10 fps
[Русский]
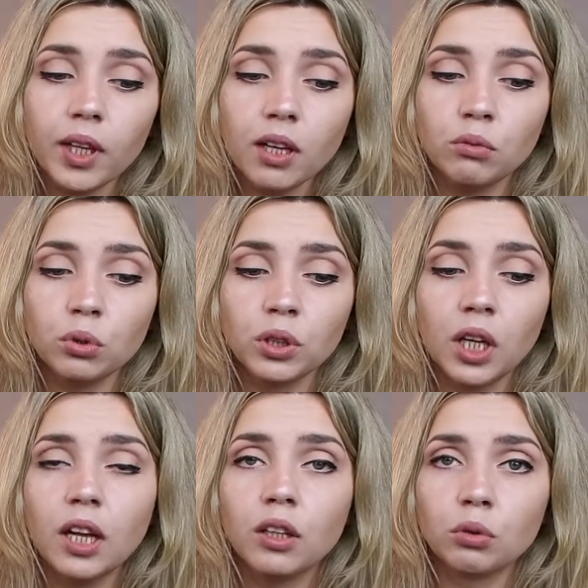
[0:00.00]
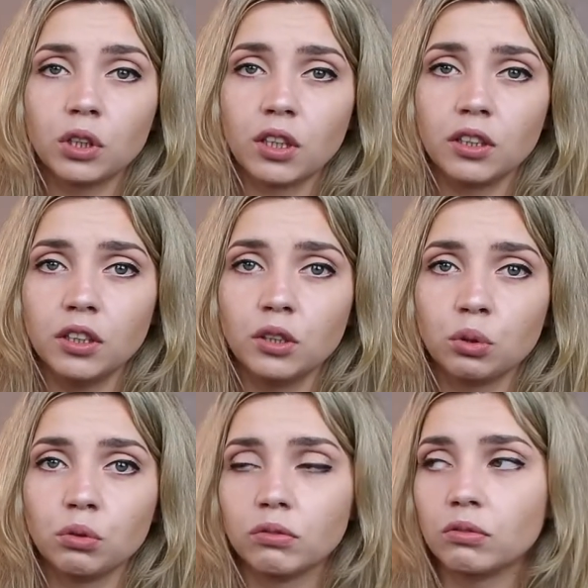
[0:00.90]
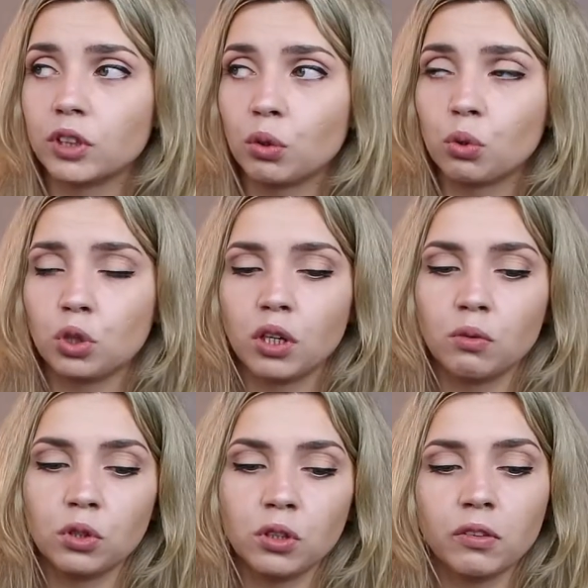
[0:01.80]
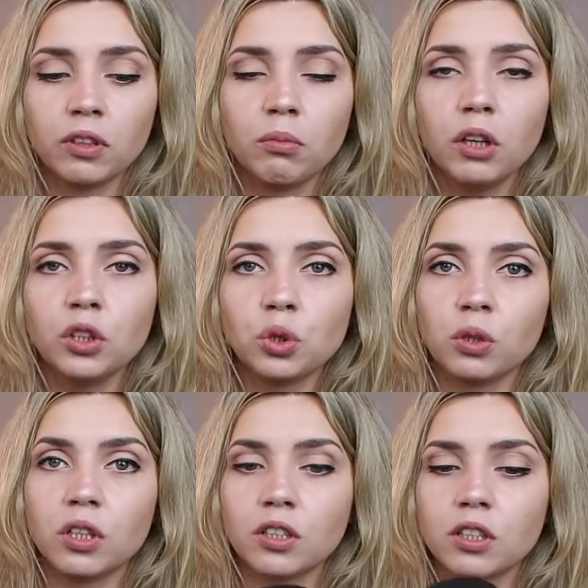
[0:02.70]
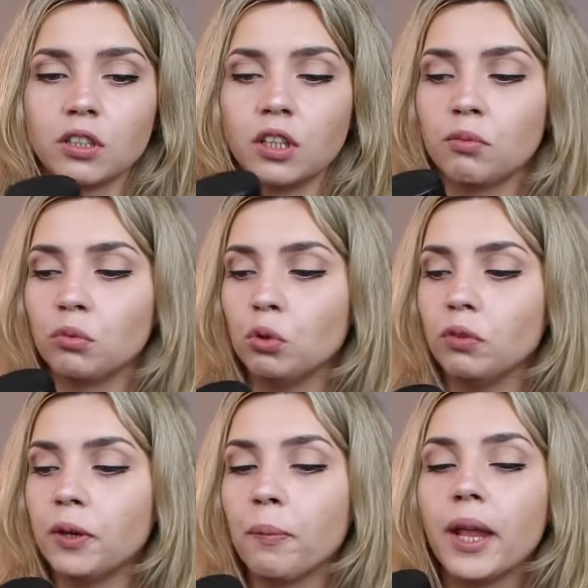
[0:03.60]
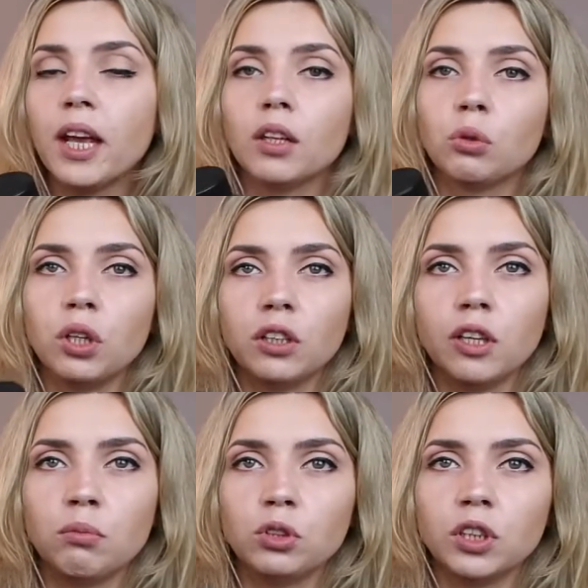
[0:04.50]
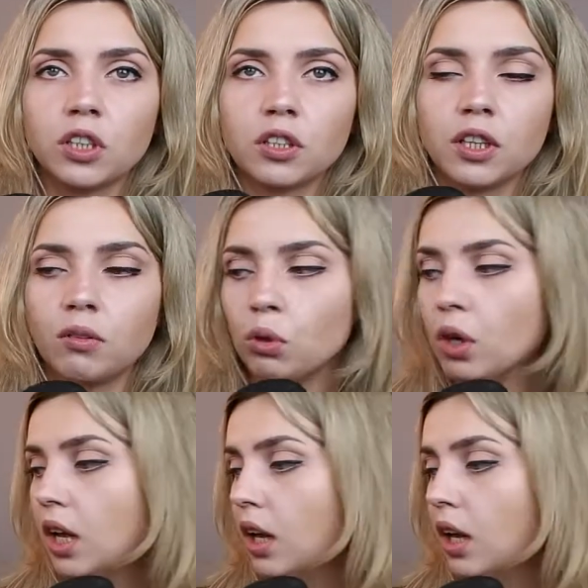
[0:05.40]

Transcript: Вот. Но так как дети закончили вот недавно баночку, я заказала им новые, но я где-нибудь здесь оставлю